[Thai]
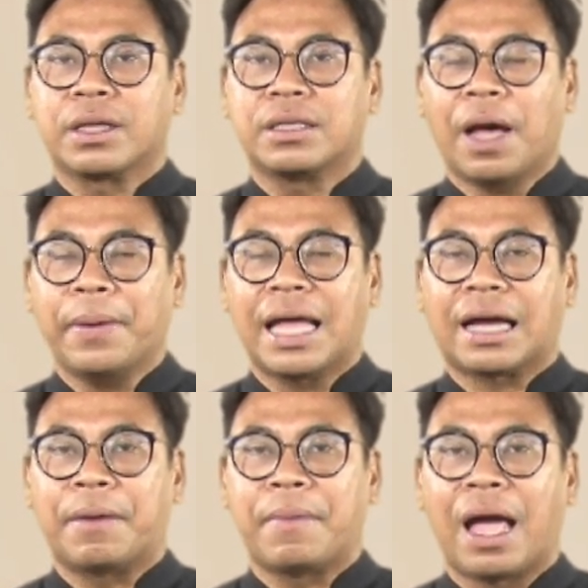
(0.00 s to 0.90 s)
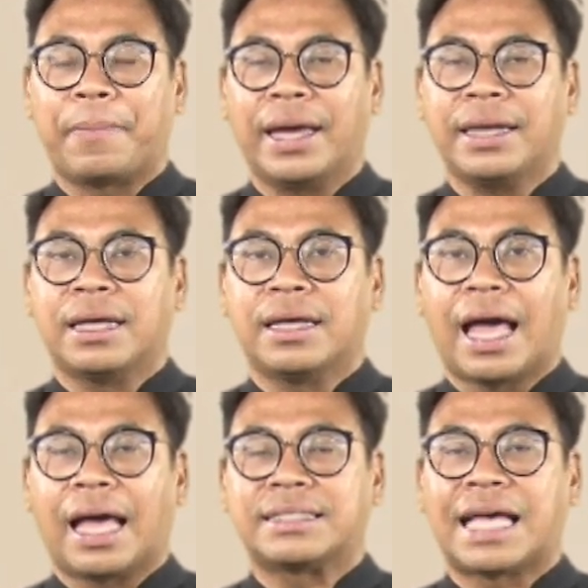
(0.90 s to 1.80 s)
เจ้าพระยากำแพงเพชร
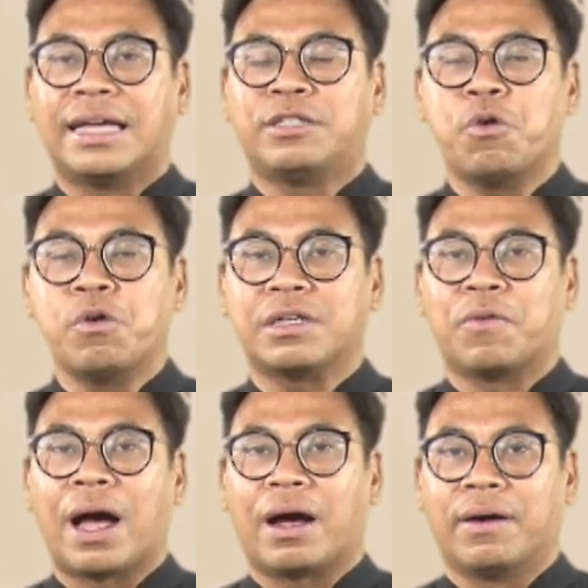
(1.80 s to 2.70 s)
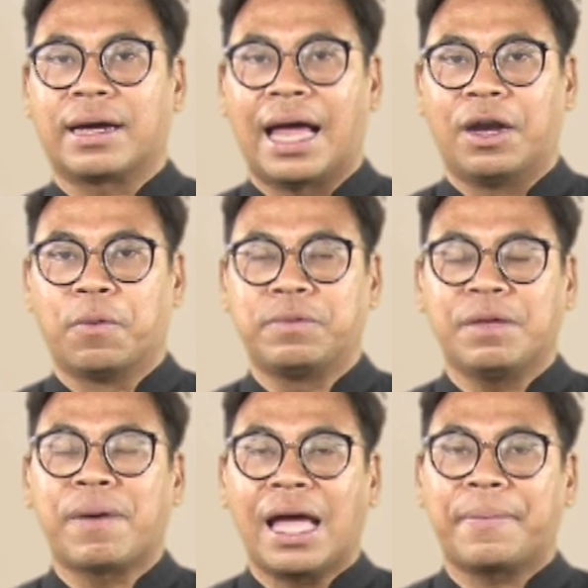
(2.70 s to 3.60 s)
อาศัยช่วงจังหวะของการลบ
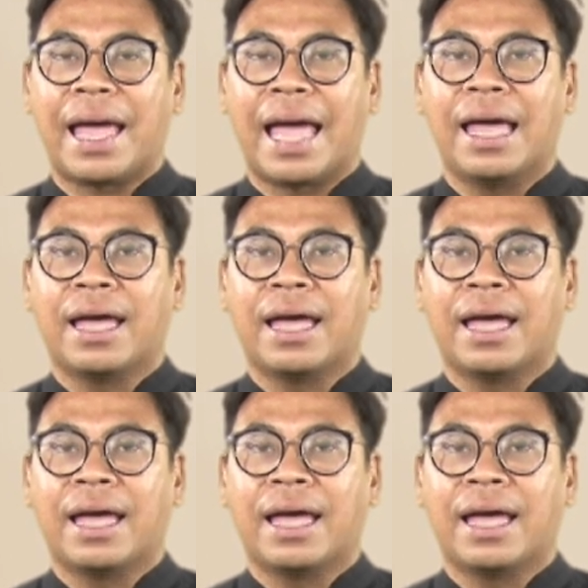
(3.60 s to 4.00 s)
ที่พ่ายแพ้